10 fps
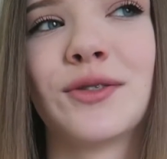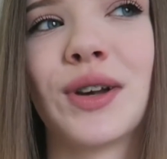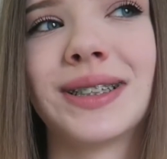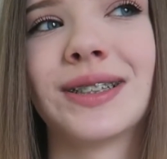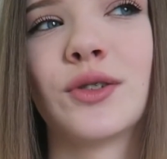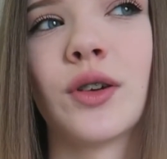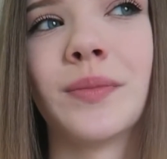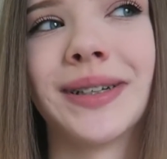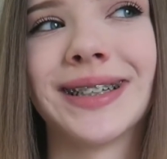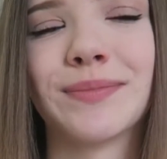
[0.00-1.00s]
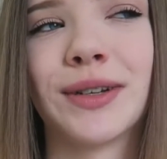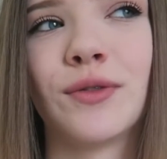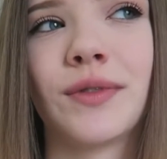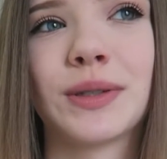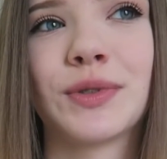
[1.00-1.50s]
So heißt es doch immer, dass man
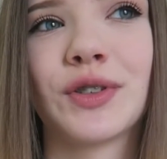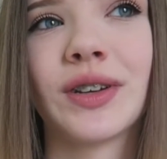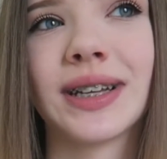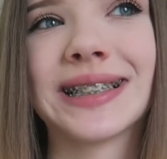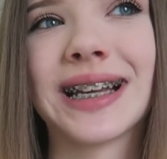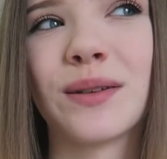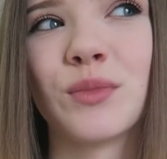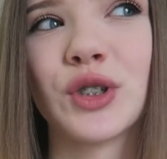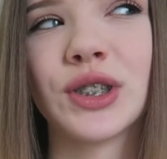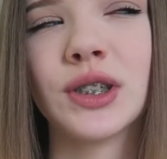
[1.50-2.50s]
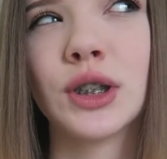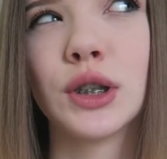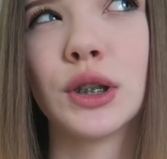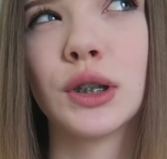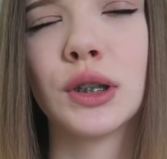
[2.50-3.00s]
irgendwas Besonderes haben muss, ne?
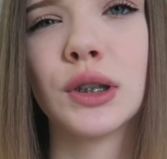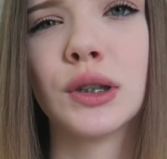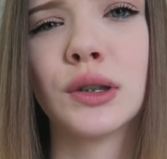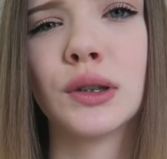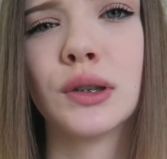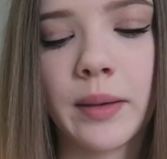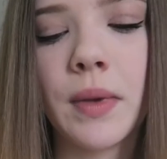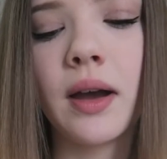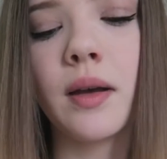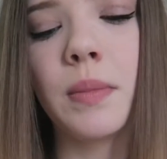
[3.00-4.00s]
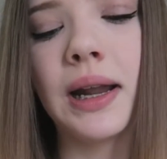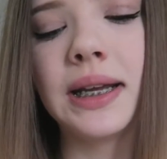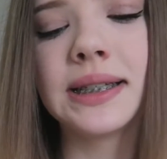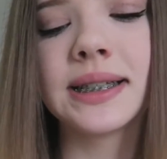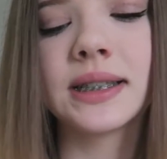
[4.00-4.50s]
Dagmara
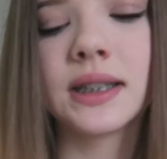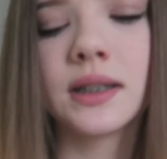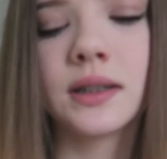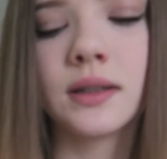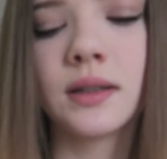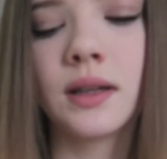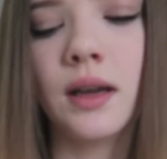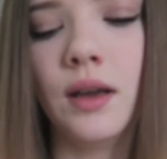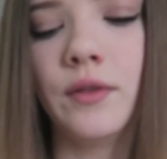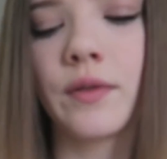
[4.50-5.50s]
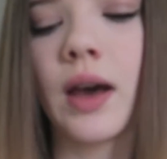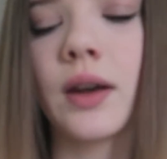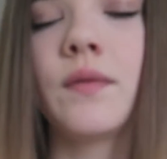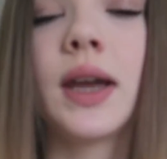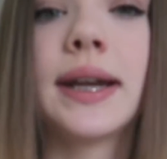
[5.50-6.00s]
Place
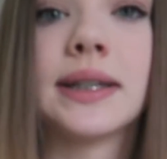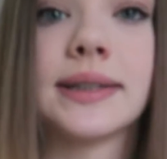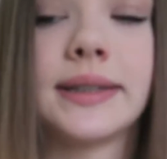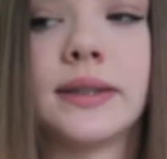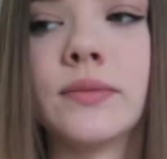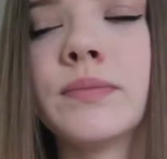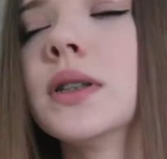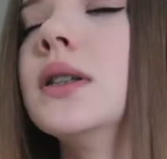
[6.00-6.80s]
fragt, wie geht es dir?